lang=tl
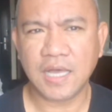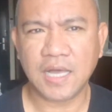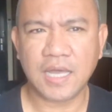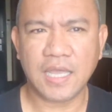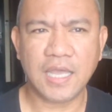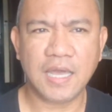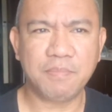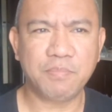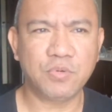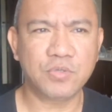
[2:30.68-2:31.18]

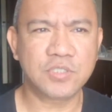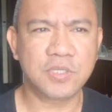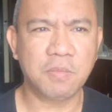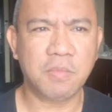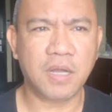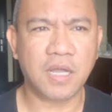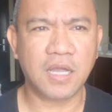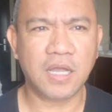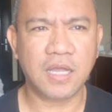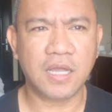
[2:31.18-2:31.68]
Kaya po sa
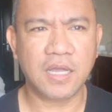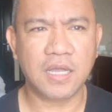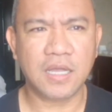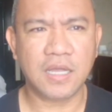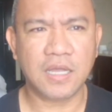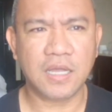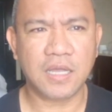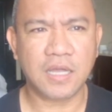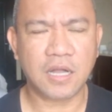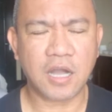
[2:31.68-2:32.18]
mga
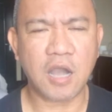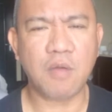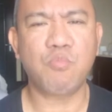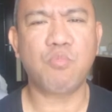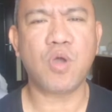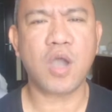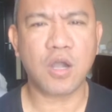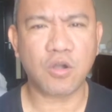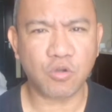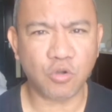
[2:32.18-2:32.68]

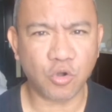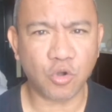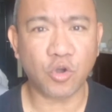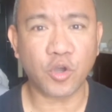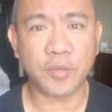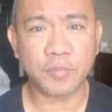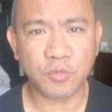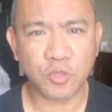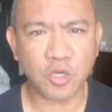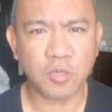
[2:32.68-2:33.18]
kapwa
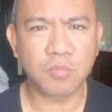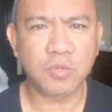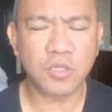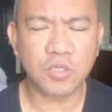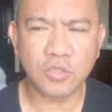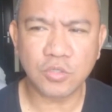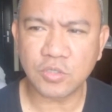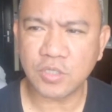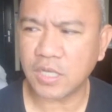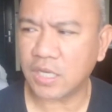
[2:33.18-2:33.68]
ko
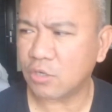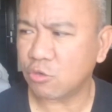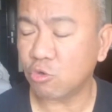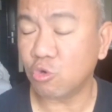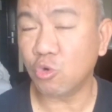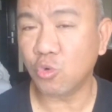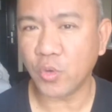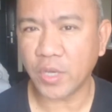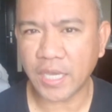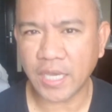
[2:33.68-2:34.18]
OFW na
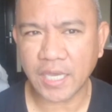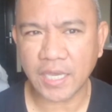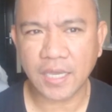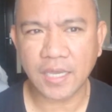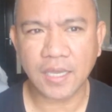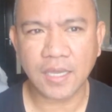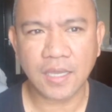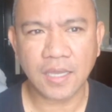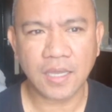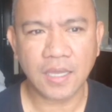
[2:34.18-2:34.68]
uuwi
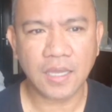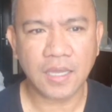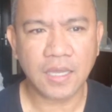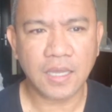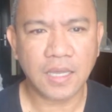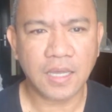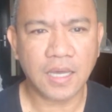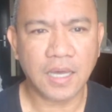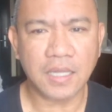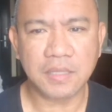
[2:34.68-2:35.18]

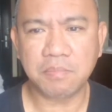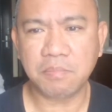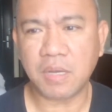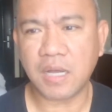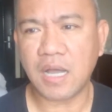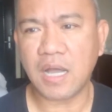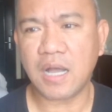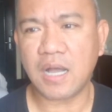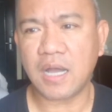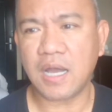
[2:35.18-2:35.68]
at
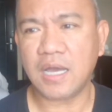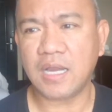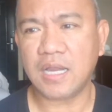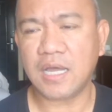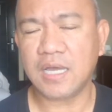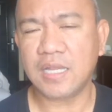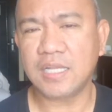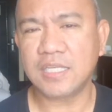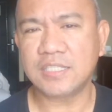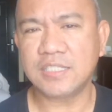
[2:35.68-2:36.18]

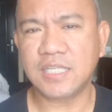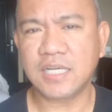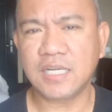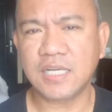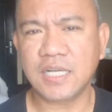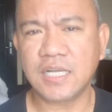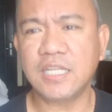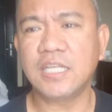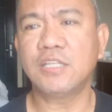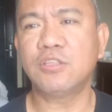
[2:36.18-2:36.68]
makakaranas
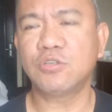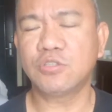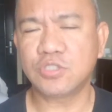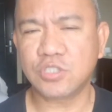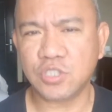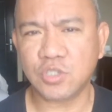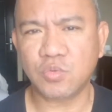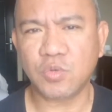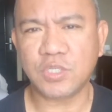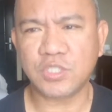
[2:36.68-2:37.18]
ng ganitong
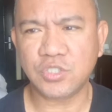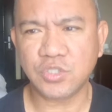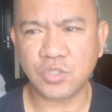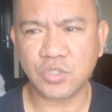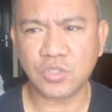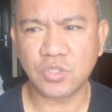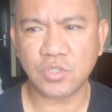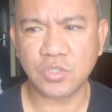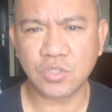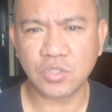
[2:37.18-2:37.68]

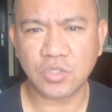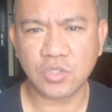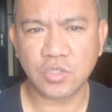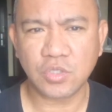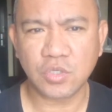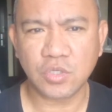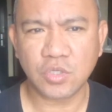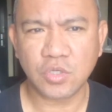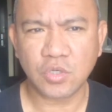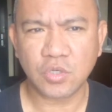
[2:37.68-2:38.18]
sitwasyon,
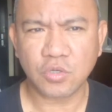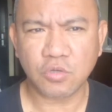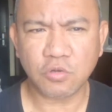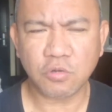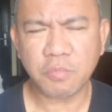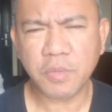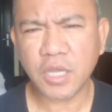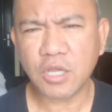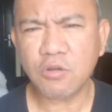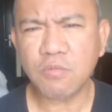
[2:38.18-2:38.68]

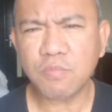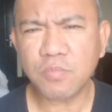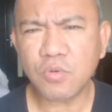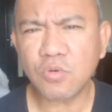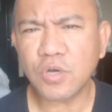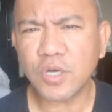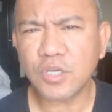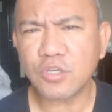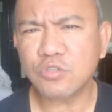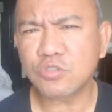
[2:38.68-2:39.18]
kung meron
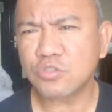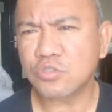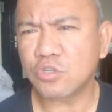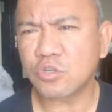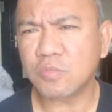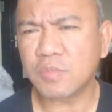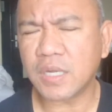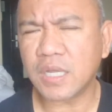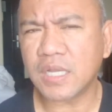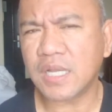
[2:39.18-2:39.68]
po kayong
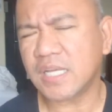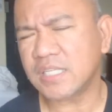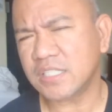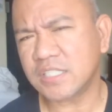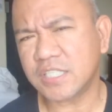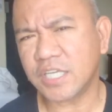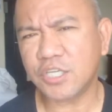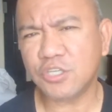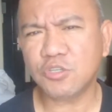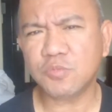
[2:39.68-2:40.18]
sobra, nasa
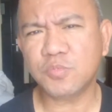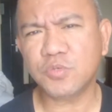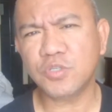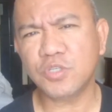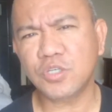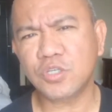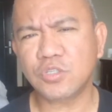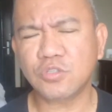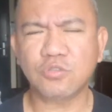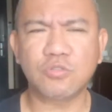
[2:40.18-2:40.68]
sa inyo po
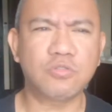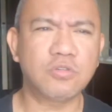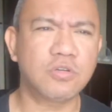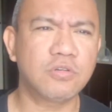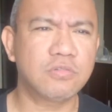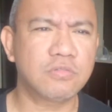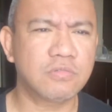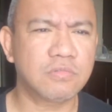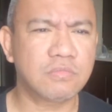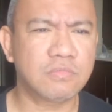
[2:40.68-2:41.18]
yon kung
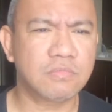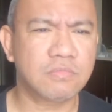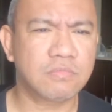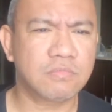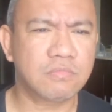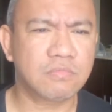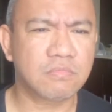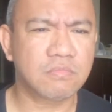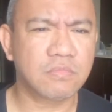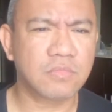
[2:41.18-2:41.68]

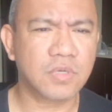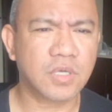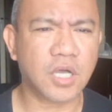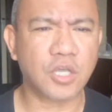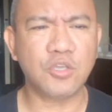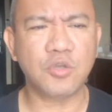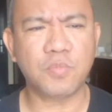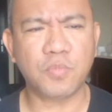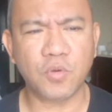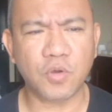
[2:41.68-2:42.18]

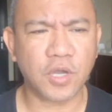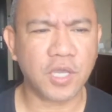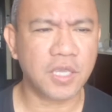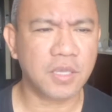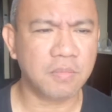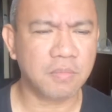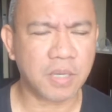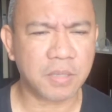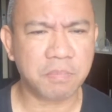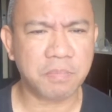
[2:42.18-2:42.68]
kayo po
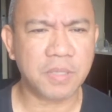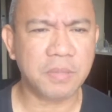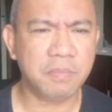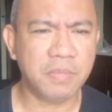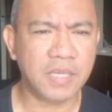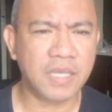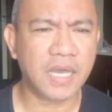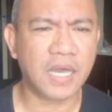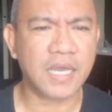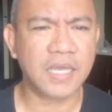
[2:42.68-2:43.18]
ay
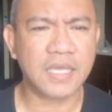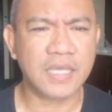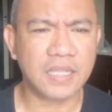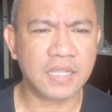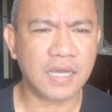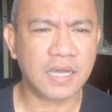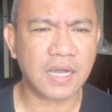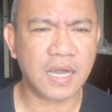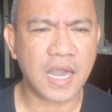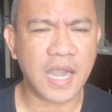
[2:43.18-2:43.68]
magbibigay
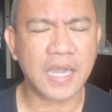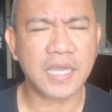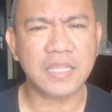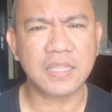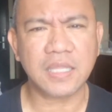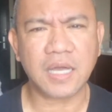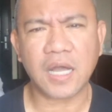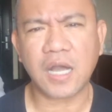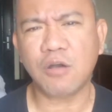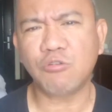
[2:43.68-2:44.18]
ng
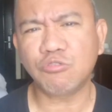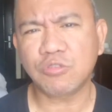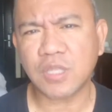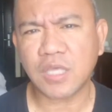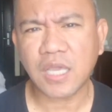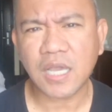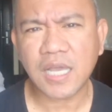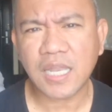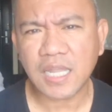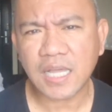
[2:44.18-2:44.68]
kahit na
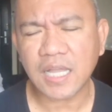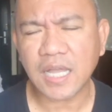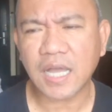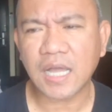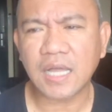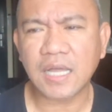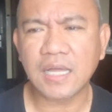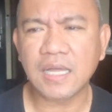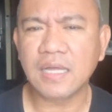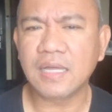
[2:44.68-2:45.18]
counting
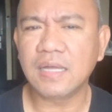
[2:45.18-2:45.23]
halaga,